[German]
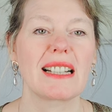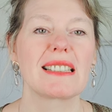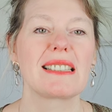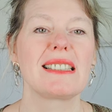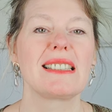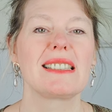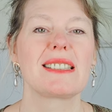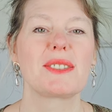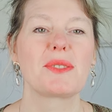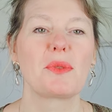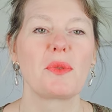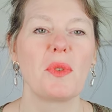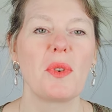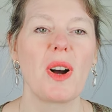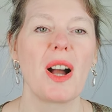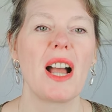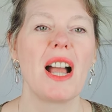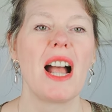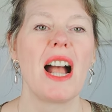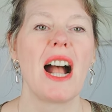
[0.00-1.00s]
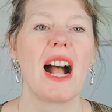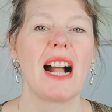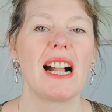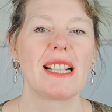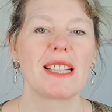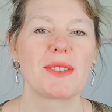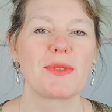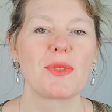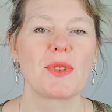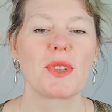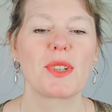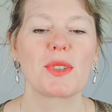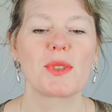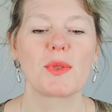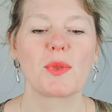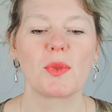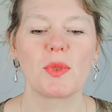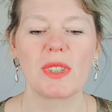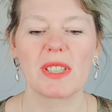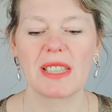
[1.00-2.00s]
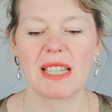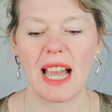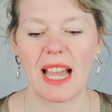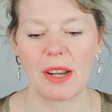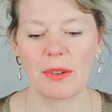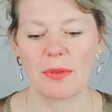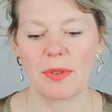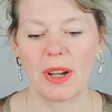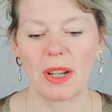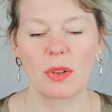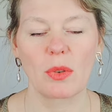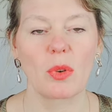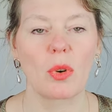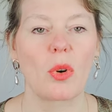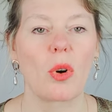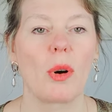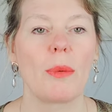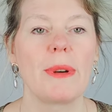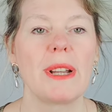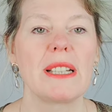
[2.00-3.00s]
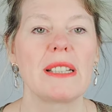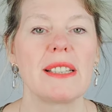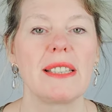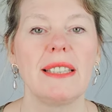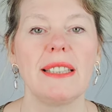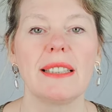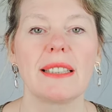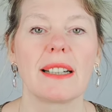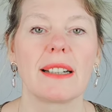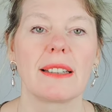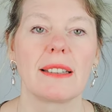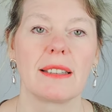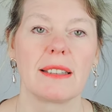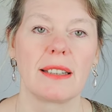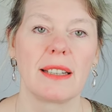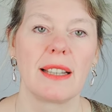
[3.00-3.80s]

sie so, als würdest du es einfach nur kommentieren